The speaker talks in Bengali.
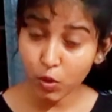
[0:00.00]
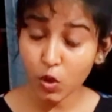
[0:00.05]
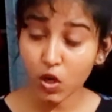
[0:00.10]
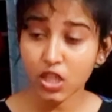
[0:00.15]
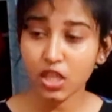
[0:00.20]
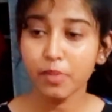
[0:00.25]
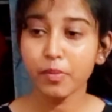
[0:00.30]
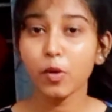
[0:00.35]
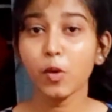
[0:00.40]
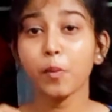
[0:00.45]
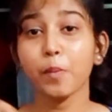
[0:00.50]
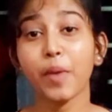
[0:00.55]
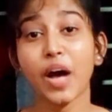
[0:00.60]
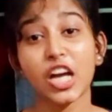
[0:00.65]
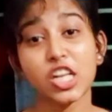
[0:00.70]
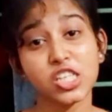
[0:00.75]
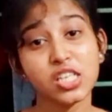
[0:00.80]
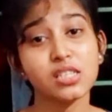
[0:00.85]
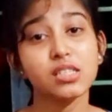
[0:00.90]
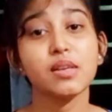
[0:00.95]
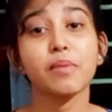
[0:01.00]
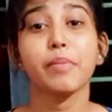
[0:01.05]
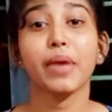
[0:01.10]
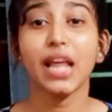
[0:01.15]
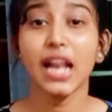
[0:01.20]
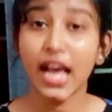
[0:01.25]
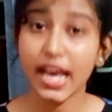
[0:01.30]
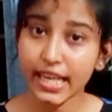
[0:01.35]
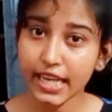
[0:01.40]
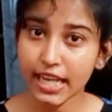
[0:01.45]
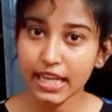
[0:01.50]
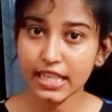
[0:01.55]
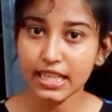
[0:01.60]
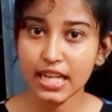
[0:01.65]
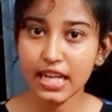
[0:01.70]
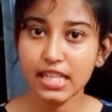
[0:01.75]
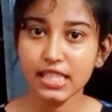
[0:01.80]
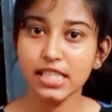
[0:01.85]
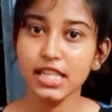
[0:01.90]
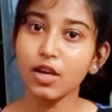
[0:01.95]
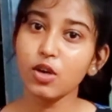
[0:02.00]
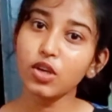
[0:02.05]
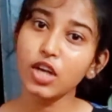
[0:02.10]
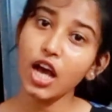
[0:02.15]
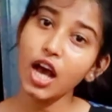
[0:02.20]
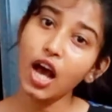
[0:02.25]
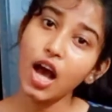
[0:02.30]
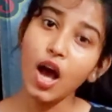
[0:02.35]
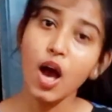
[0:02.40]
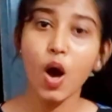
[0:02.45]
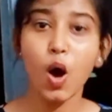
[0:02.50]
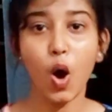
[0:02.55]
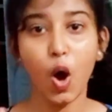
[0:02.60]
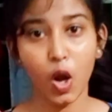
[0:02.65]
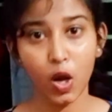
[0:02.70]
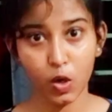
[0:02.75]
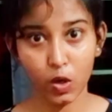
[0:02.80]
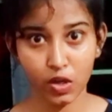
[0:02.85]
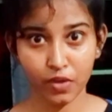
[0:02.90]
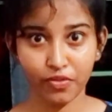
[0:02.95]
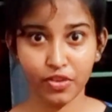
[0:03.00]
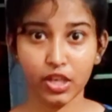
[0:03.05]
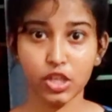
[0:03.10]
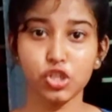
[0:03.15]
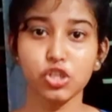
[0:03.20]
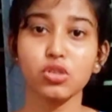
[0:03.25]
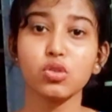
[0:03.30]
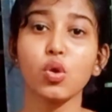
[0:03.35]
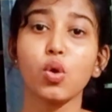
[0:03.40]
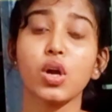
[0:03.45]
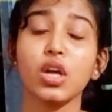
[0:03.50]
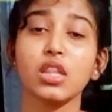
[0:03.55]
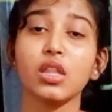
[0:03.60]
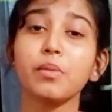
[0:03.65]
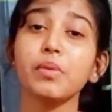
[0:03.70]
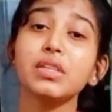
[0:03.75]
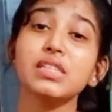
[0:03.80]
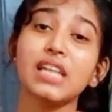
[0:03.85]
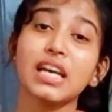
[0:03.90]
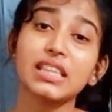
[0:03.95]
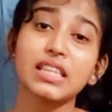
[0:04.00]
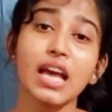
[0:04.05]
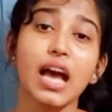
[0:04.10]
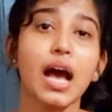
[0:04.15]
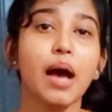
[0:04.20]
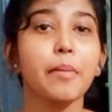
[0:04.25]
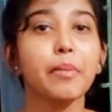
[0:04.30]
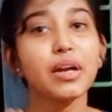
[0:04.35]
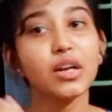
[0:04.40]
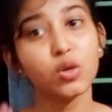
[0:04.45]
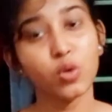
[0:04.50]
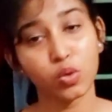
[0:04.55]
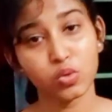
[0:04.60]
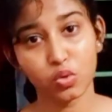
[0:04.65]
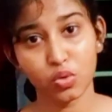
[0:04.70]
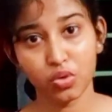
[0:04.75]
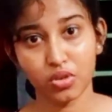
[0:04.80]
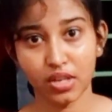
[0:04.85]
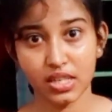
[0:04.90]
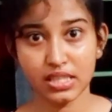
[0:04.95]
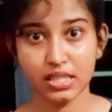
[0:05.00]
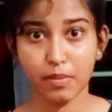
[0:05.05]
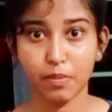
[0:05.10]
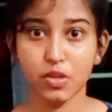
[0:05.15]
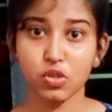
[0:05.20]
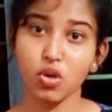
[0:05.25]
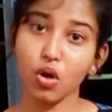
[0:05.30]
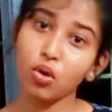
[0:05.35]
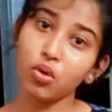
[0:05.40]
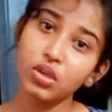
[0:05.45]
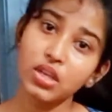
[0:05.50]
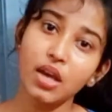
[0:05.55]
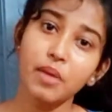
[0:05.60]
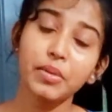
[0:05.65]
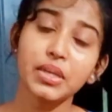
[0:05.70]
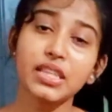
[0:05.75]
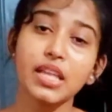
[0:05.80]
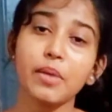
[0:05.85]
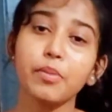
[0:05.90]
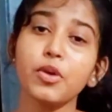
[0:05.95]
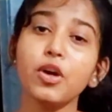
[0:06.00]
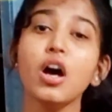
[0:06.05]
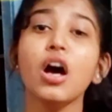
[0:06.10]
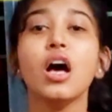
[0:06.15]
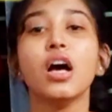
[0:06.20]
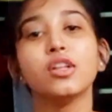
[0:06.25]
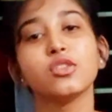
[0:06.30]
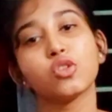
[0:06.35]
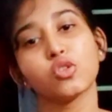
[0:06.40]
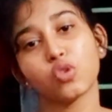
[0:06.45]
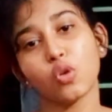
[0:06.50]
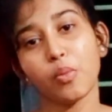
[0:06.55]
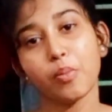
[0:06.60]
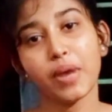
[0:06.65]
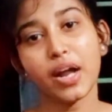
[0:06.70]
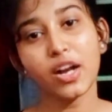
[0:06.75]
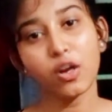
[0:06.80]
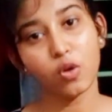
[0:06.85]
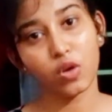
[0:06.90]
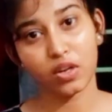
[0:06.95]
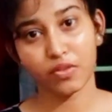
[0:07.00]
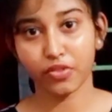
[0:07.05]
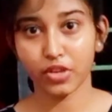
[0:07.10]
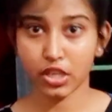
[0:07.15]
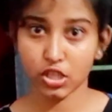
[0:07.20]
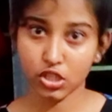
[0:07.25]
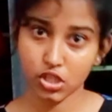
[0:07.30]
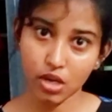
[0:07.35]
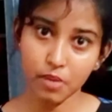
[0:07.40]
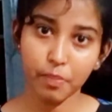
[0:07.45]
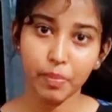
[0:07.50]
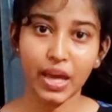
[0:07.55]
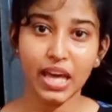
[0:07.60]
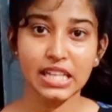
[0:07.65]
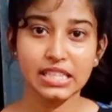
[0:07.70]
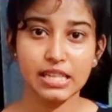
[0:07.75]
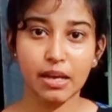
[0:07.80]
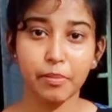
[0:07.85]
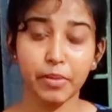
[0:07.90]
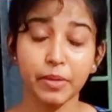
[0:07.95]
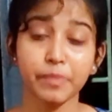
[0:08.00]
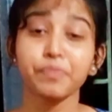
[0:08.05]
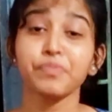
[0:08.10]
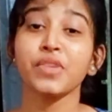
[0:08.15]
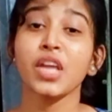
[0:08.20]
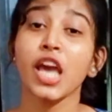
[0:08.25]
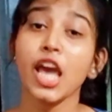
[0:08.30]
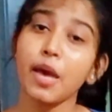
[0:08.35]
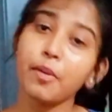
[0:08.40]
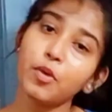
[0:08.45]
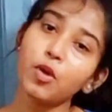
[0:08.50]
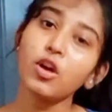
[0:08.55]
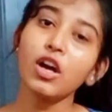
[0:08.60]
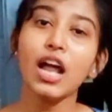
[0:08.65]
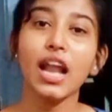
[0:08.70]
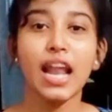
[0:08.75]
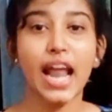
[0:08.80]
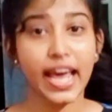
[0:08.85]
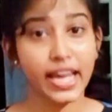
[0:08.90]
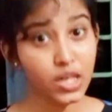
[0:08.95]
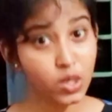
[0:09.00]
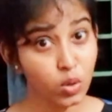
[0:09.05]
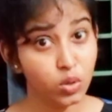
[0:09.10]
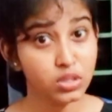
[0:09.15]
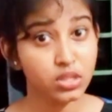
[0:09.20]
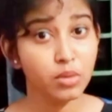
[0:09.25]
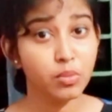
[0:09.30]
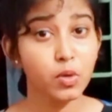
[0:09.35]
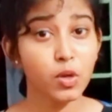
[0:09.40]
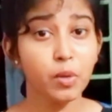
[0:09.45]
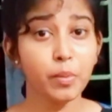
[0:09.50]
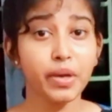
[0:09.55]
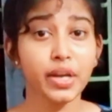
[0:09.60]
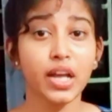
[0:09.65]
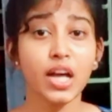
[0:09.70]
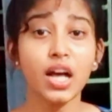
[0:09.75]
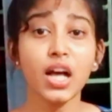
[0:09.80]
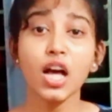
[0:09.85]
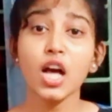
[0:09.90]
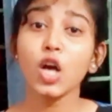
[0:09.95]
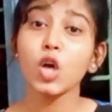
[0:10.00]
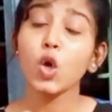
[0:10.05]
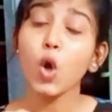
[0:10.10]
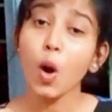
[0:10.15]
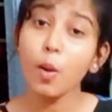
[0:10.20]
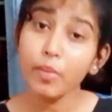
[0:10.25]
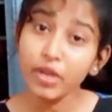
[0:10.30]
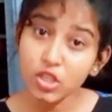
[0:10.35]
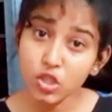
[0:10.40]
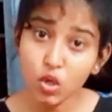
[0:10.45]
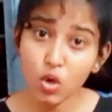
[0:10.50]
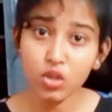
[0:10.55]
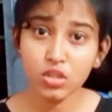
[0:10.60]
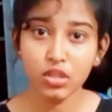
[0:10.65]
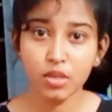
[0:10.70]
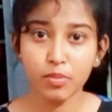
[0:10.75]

করে দেবে এবং পাশে যে বেল আইকনটা আছে ওটা অল নোটিফিকেশন করে দেবে যাতে আমার নতুন রেসিপি যখনই আমি দেব তো তোমরা নোটিফিকেশন পেয়ে যাবে এবং লাইক করতে ভুলবে না কমেন্ট করতে